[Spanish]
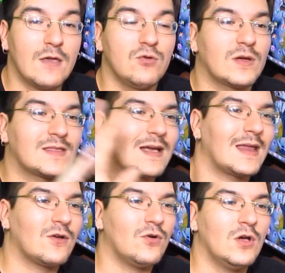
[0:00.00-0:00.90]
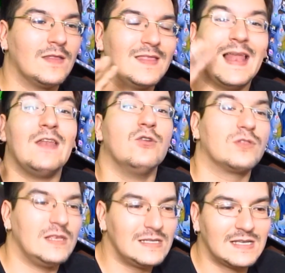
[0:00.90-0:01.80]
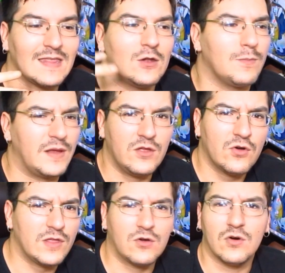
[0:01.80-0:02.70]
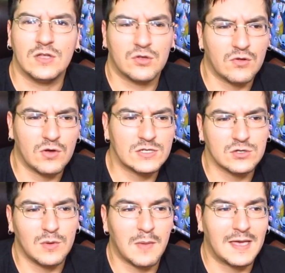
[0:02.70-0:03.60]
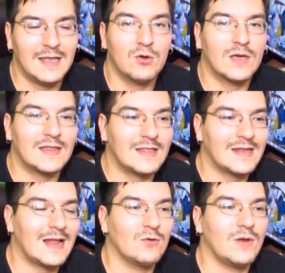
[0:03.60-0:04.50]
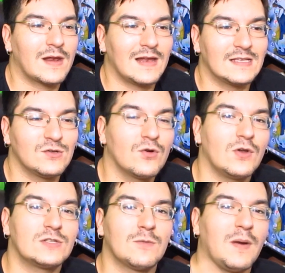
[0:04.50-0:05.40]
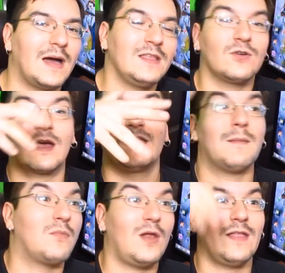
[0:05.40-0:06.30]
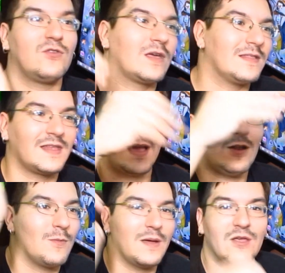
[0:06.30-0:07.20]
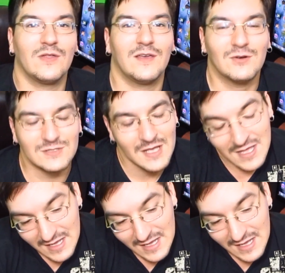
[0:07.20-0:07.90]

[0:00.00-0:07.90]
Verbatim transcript: Hay uno que está a cargo de las noticias, de los periódicos y todo eso. Me imagino que tendrá alguna relación con esos pajaritos que andan volando, que entregan los periódicos.